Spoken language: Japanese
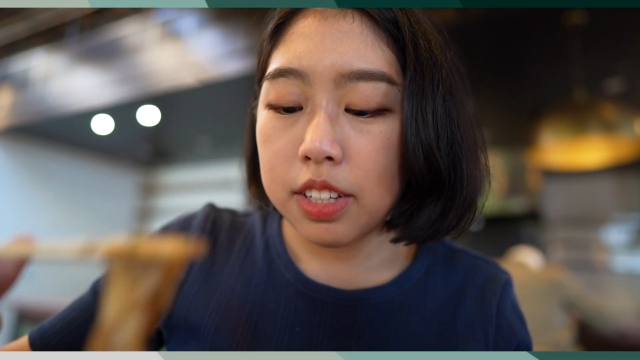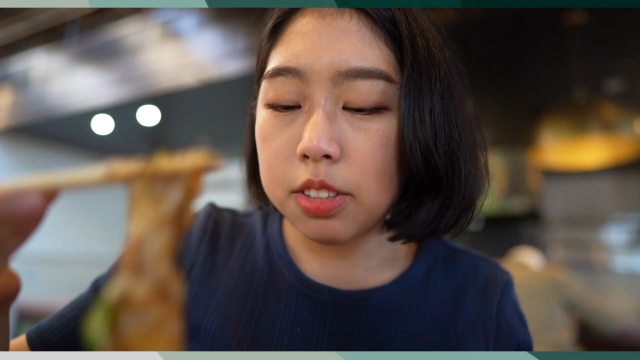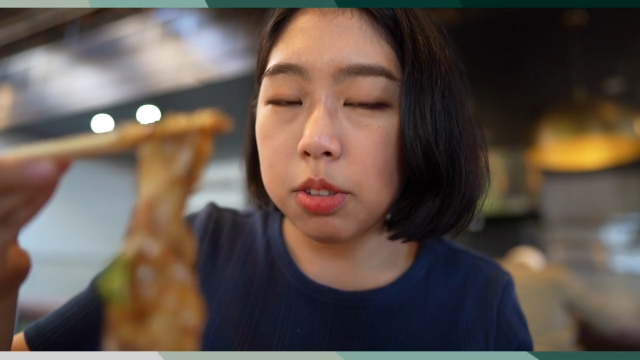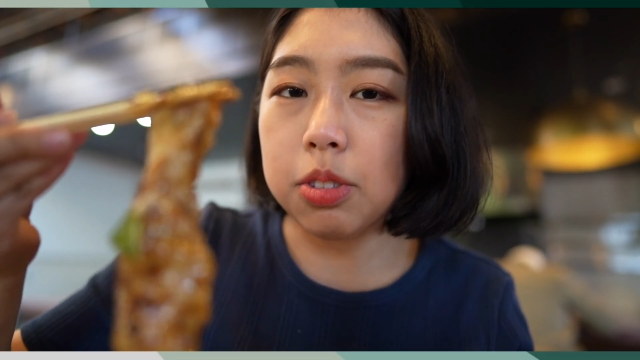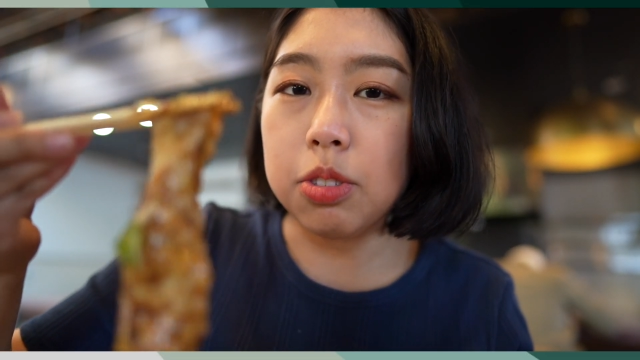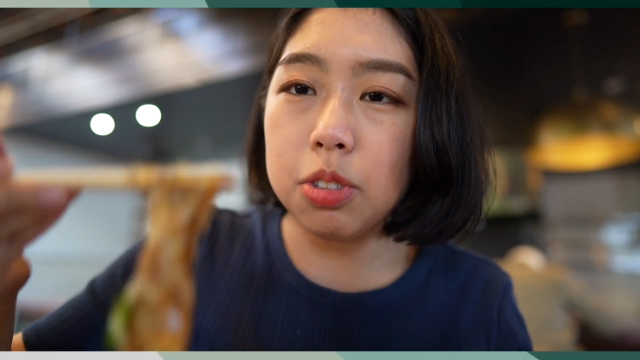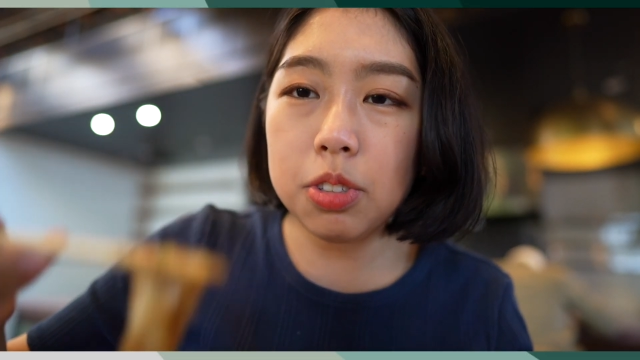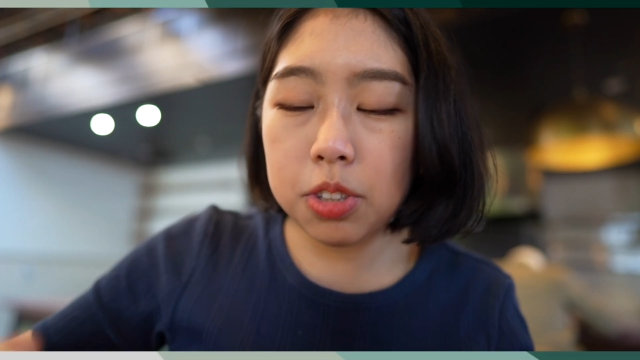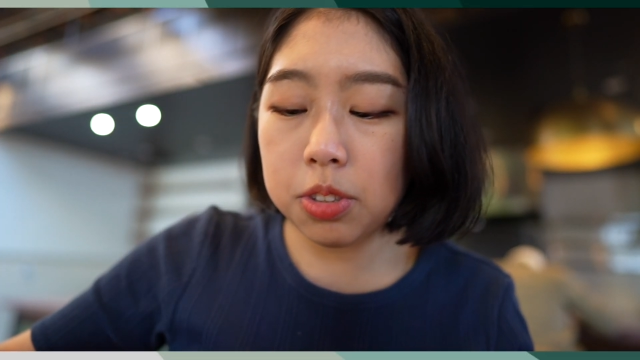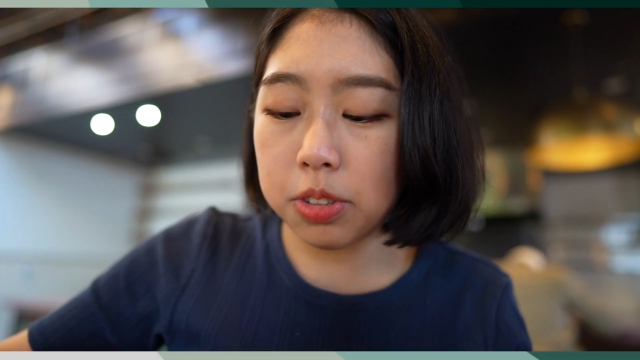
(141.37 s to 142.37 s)
1つ
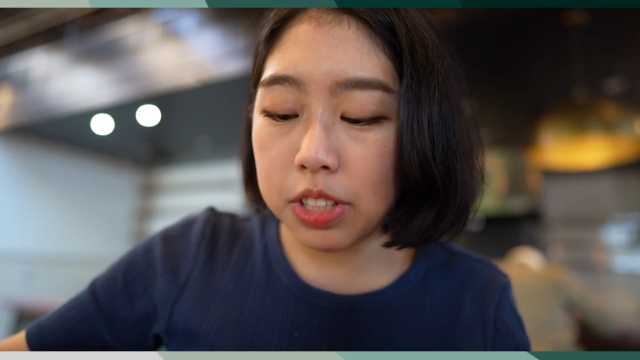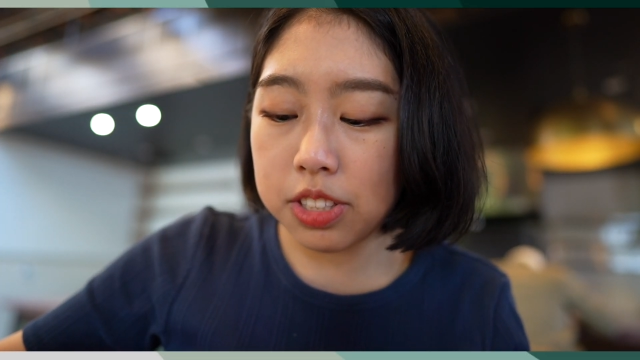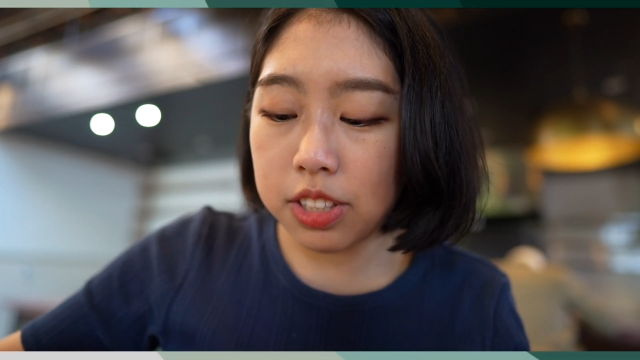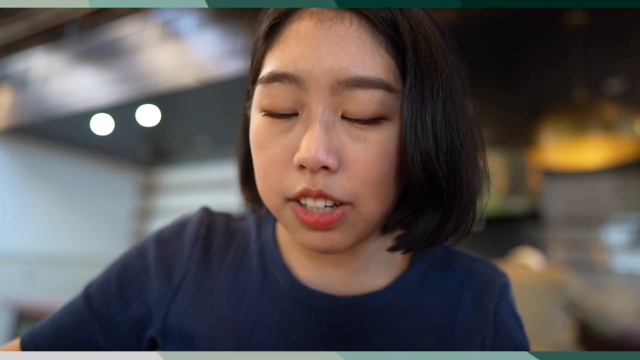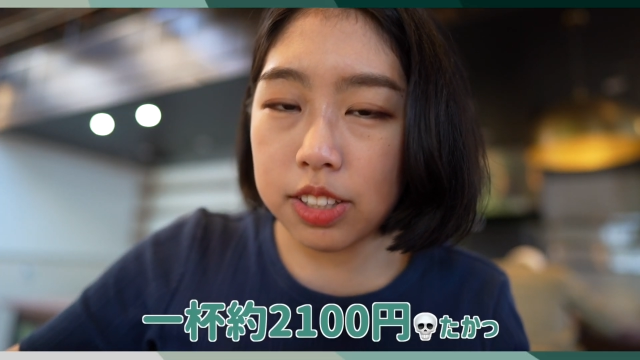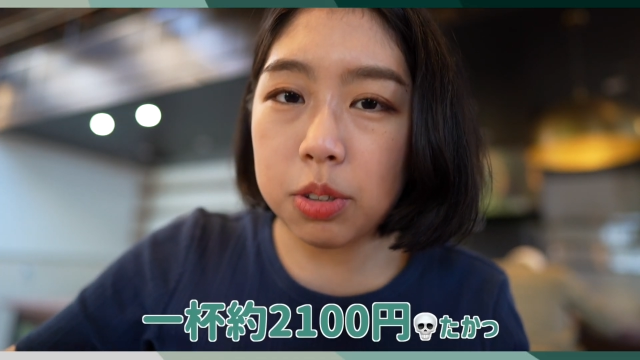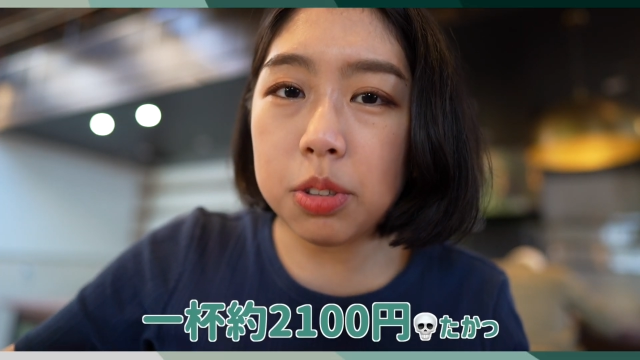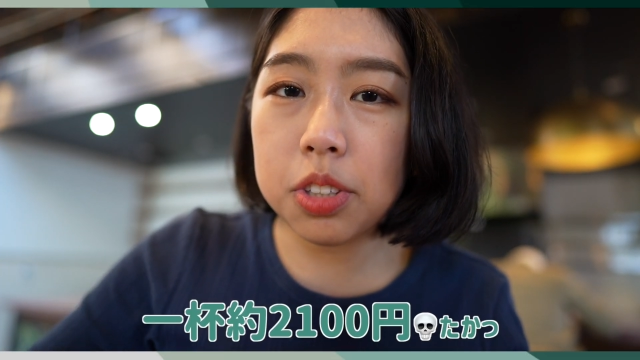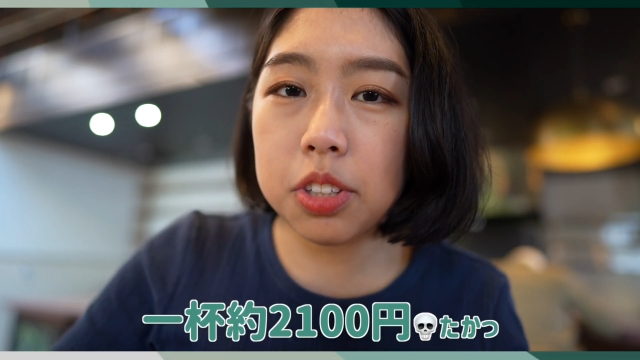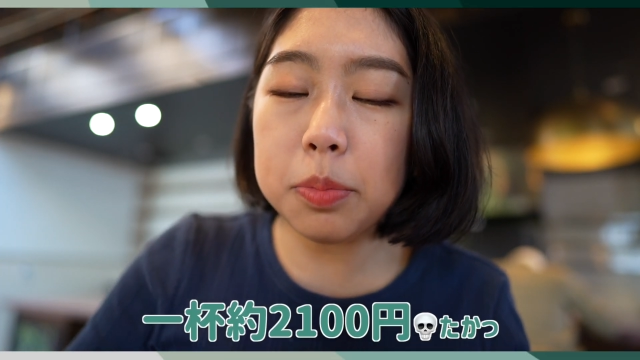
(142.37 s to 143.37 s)
16ドルでした
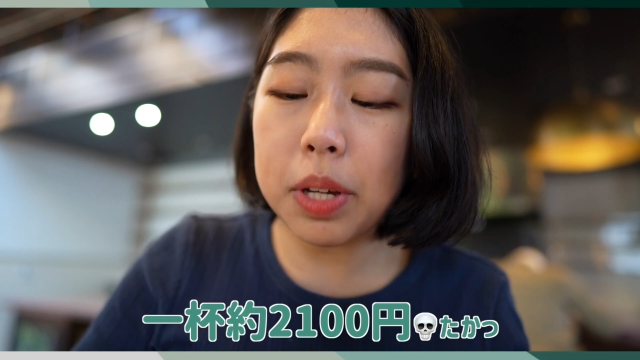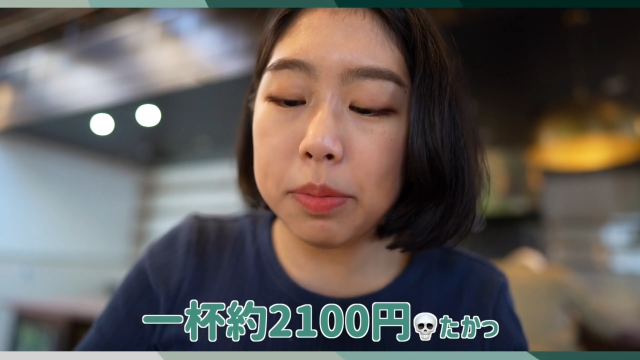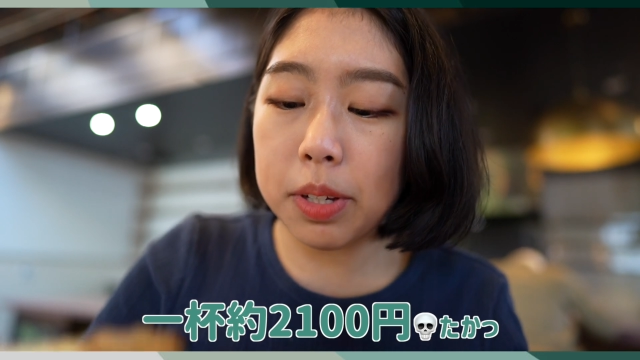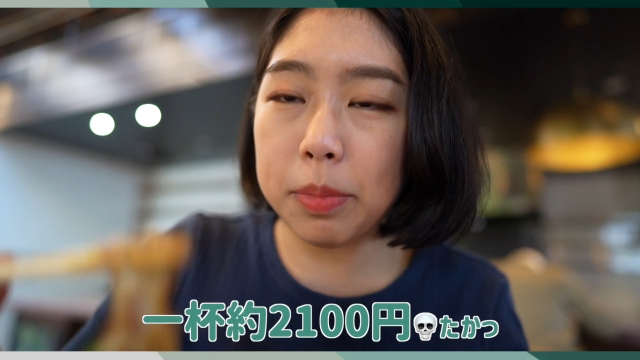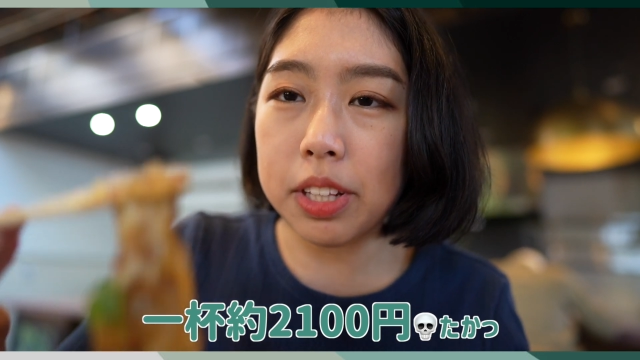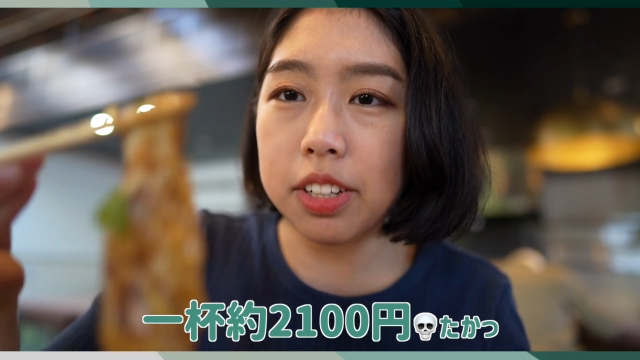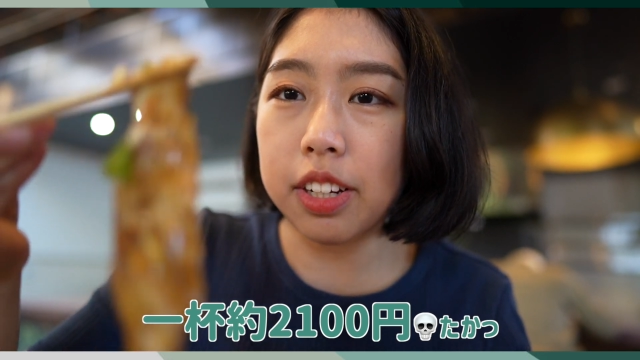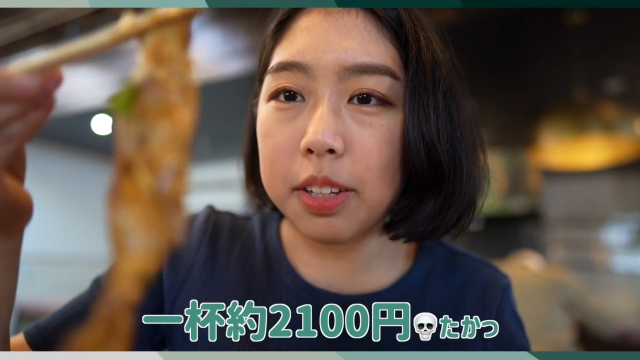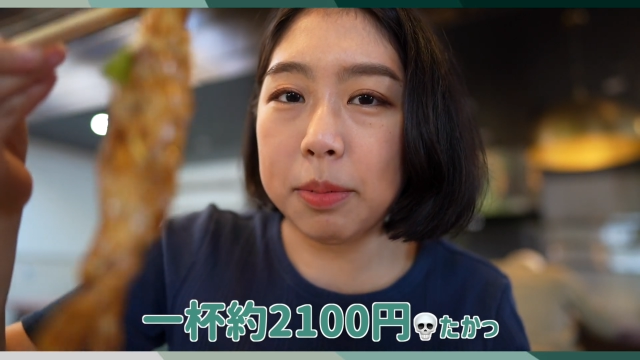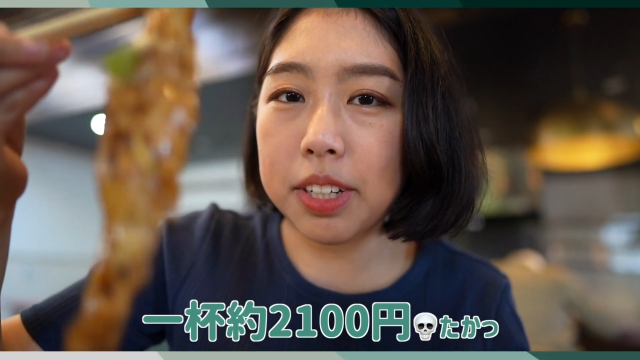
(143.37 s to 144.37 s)
高級ビャンビャン麺いた
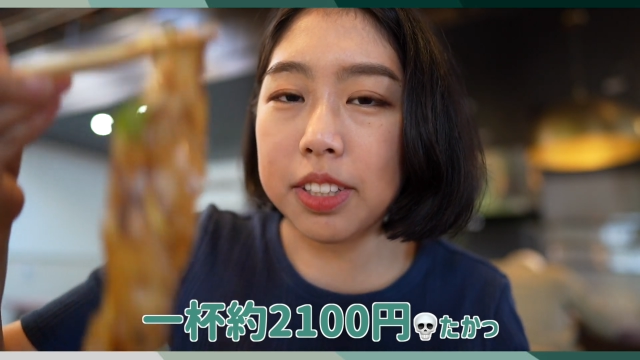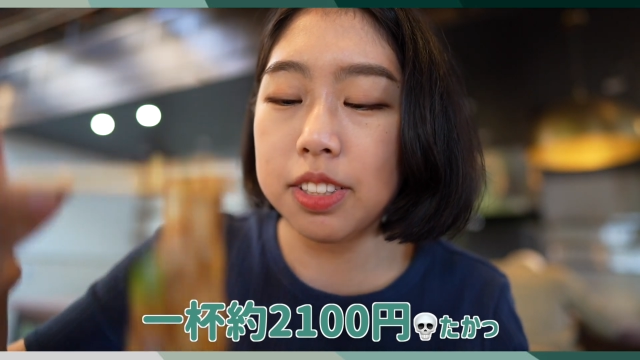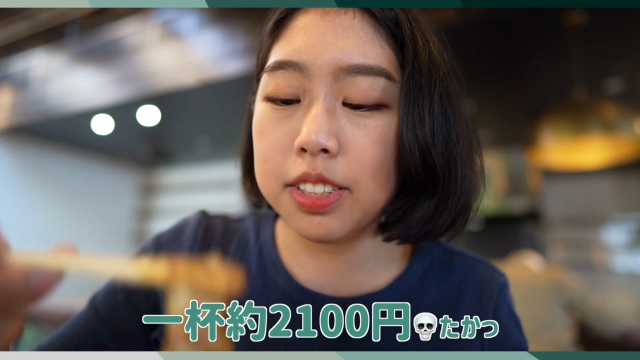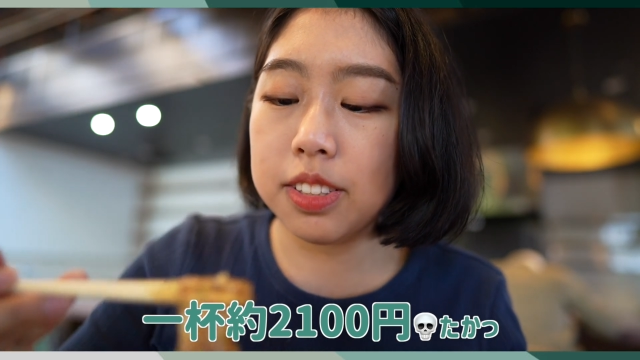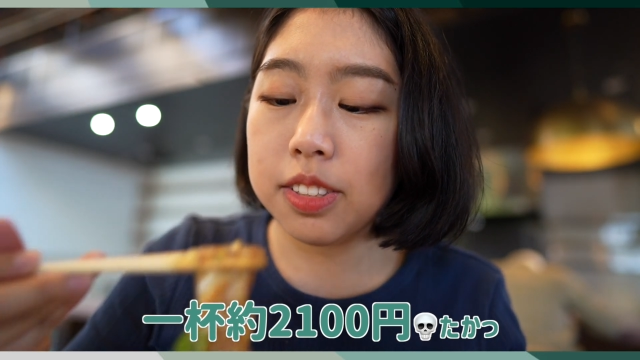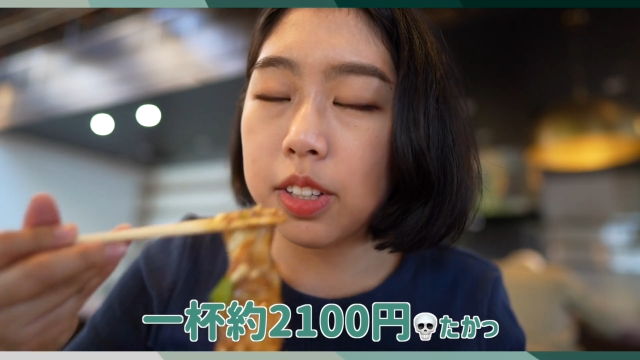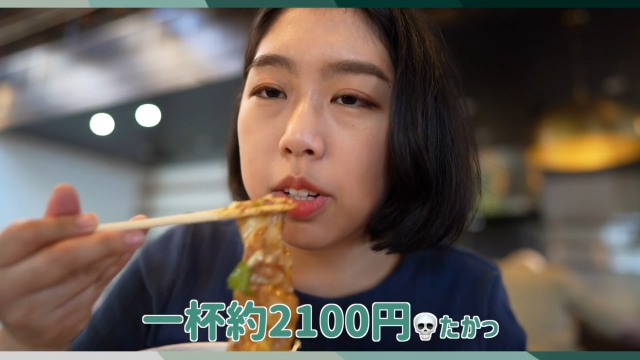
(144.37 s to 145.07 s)
だきます